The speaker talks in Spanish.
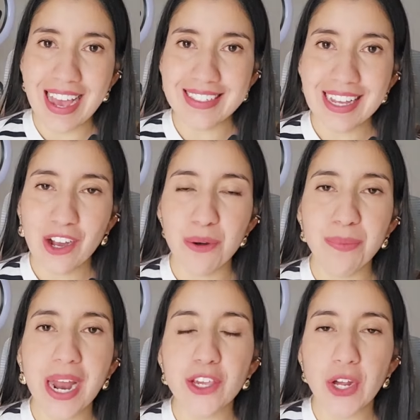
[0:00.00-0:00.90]
Esta
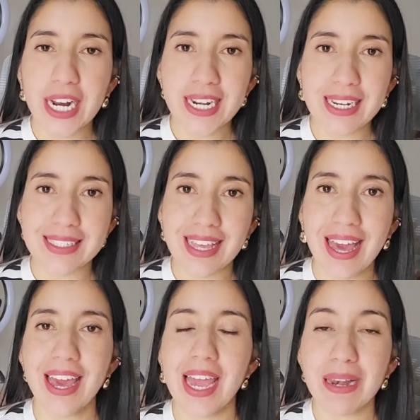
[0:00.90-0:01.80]
compra yo la
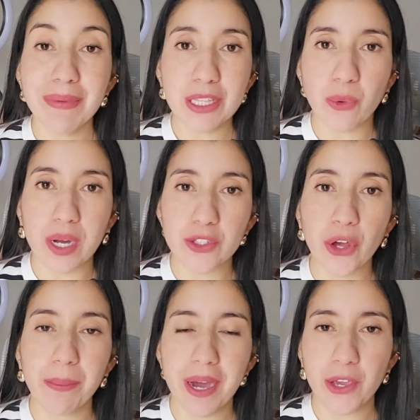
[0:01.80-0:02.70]
realicé el
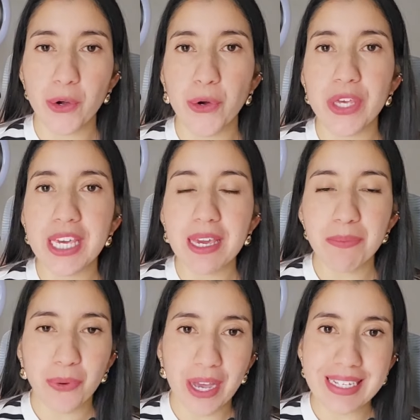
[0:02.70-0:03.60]
24 de mayo
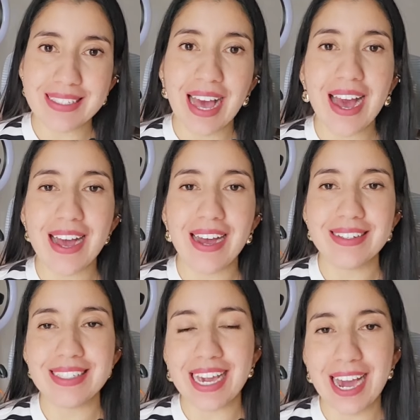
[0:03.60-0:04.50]
y pues
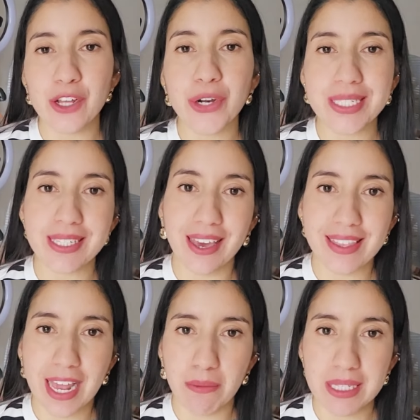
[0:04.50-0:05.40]
han llegado
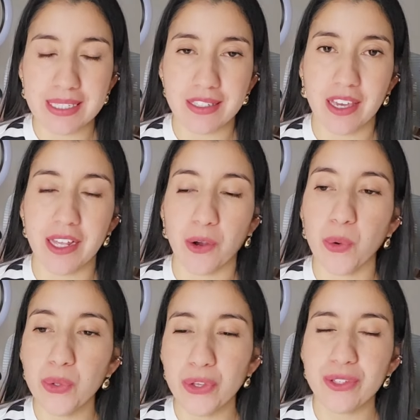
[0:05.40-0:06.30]
recién el 26 de
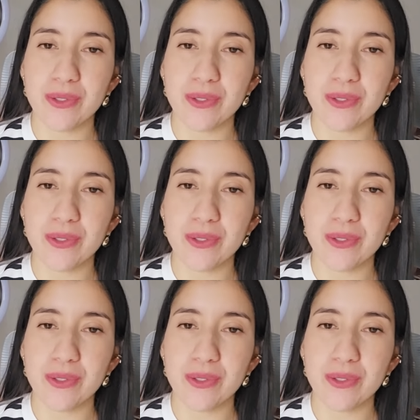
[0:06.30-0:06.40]
junio,